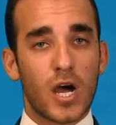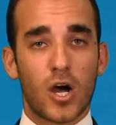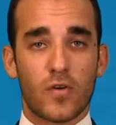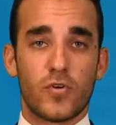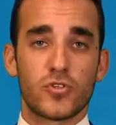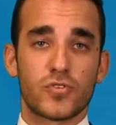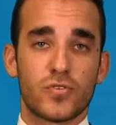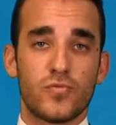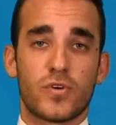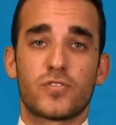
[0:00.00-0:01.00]
En revanche,
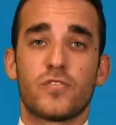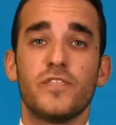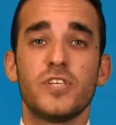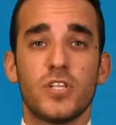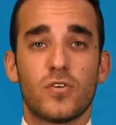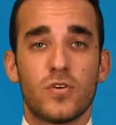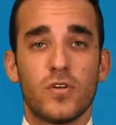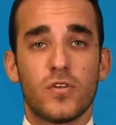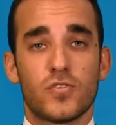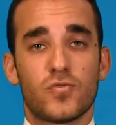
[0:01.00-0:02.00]
nous restons vigilants
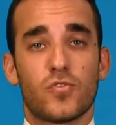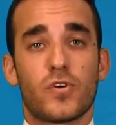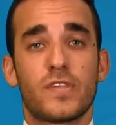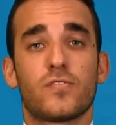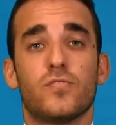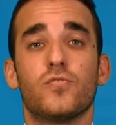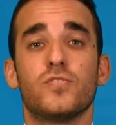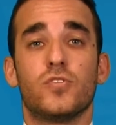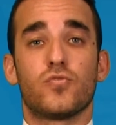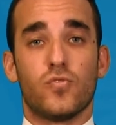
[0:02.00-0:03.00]
sur le risque de
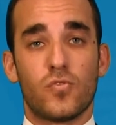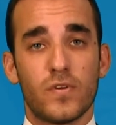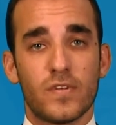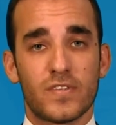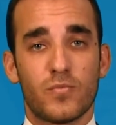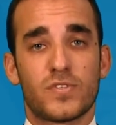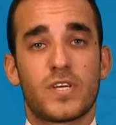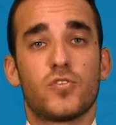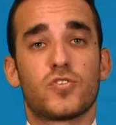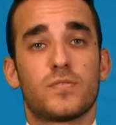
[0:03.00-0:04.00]
hausse des taux longs, c'est pour ça
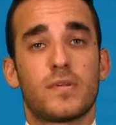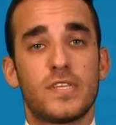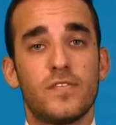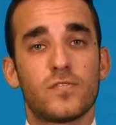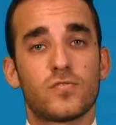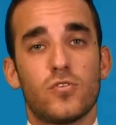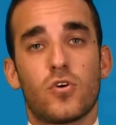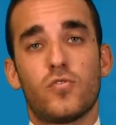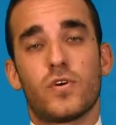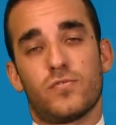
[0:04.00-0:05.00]
que nous sommes actifs sur
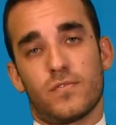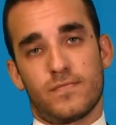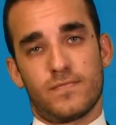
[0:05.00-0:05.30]
leur couverture.